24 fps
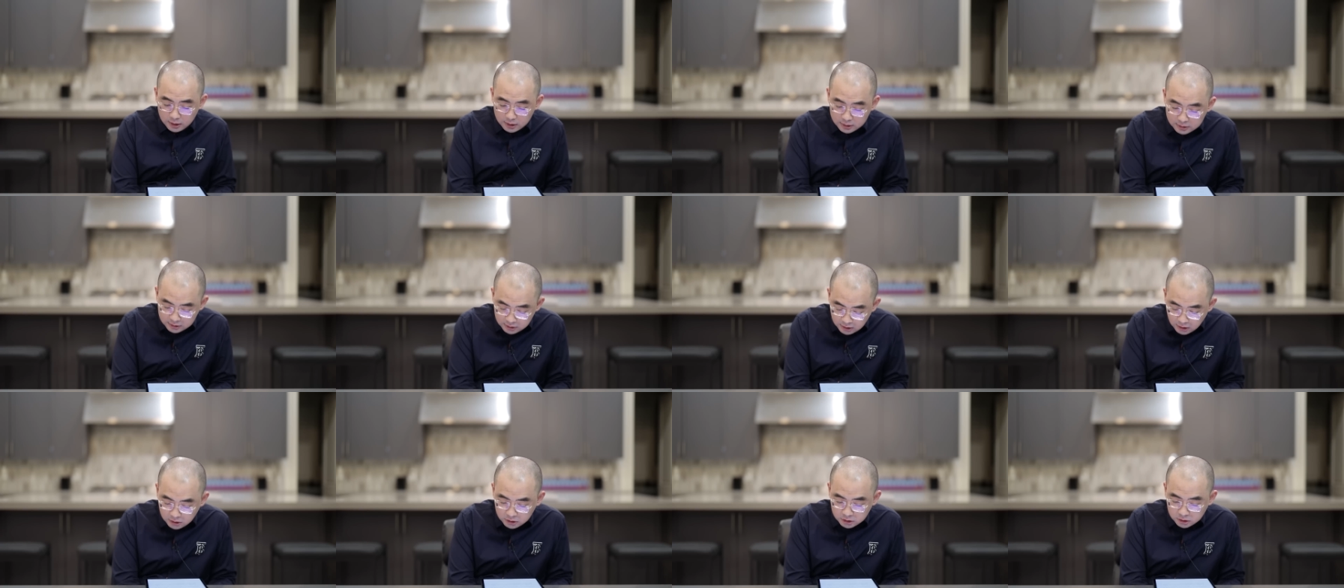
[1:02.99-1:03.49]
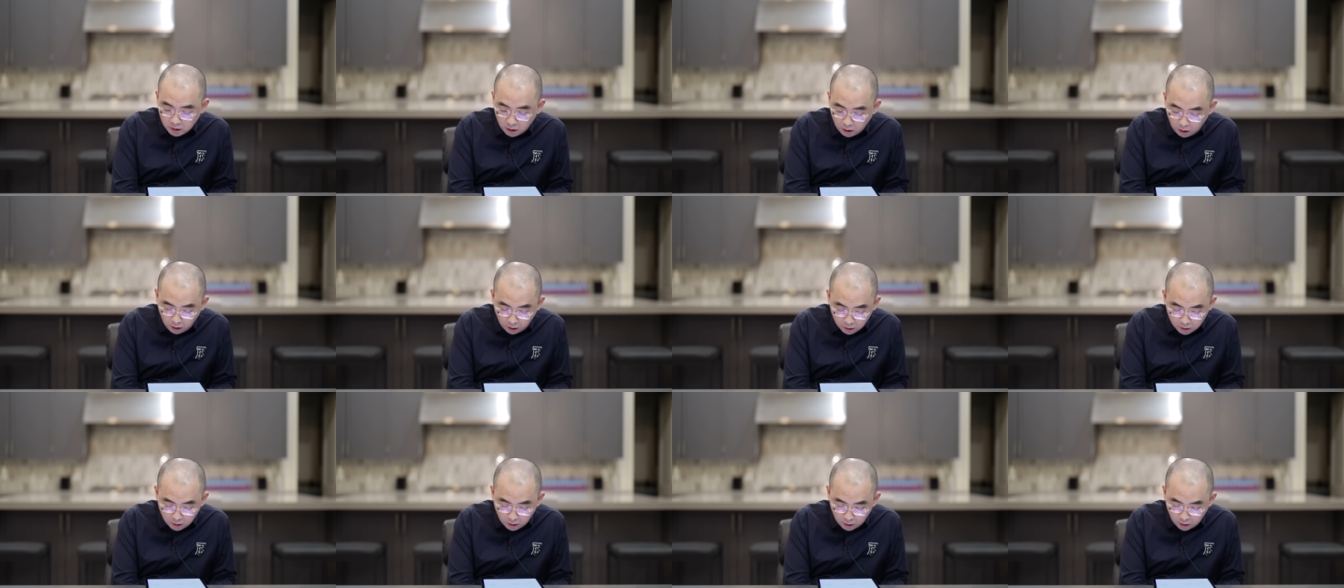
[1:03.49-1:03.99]
截止到
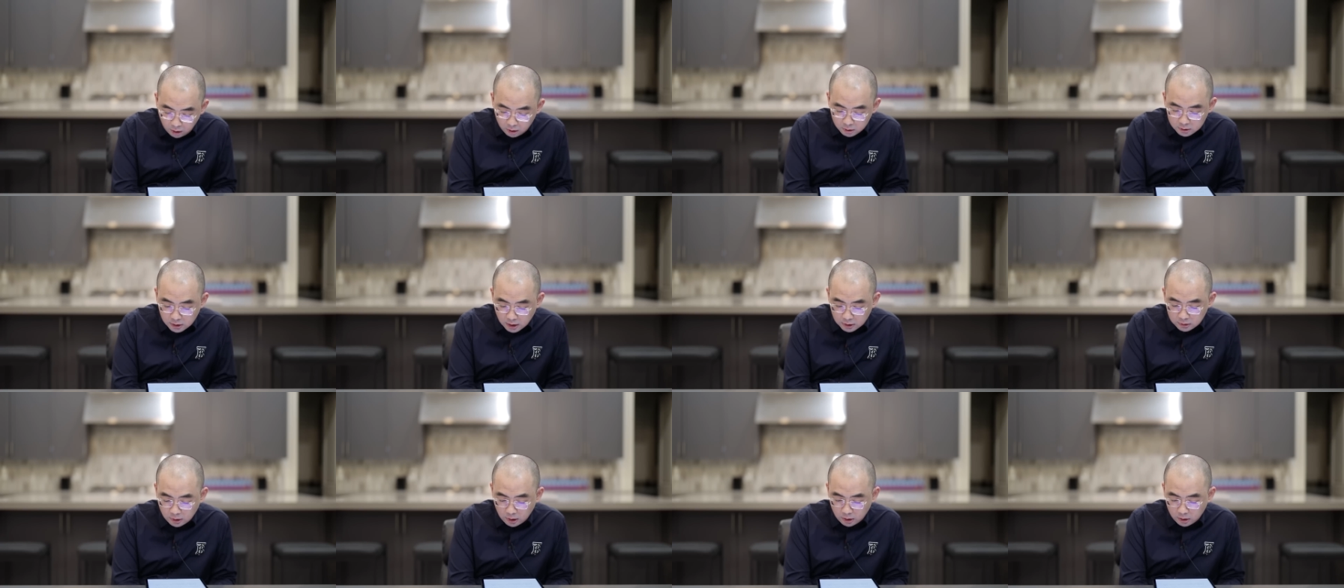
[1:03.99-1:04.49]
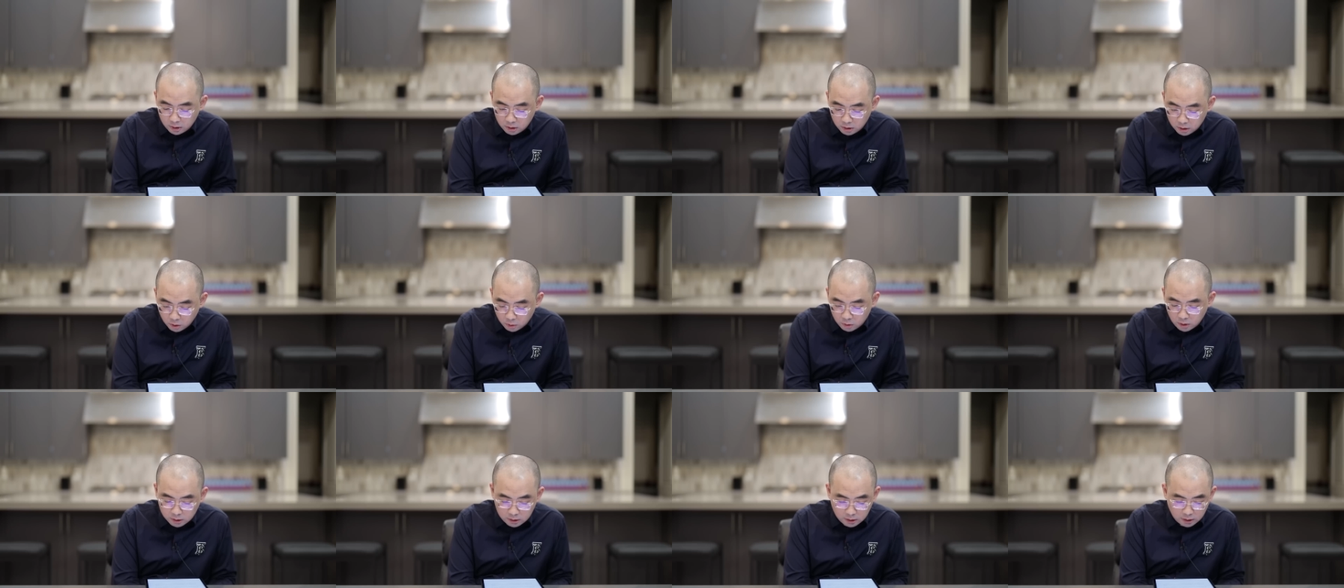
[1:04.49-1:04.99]
二零二二年的
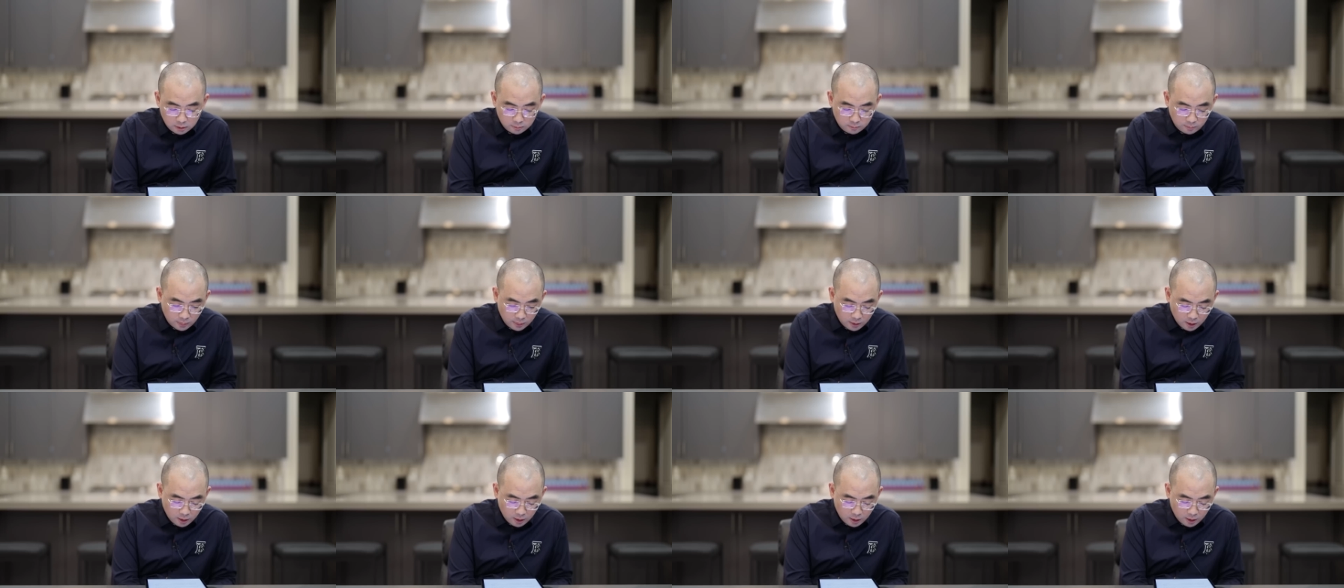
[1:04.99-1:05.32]
六月底，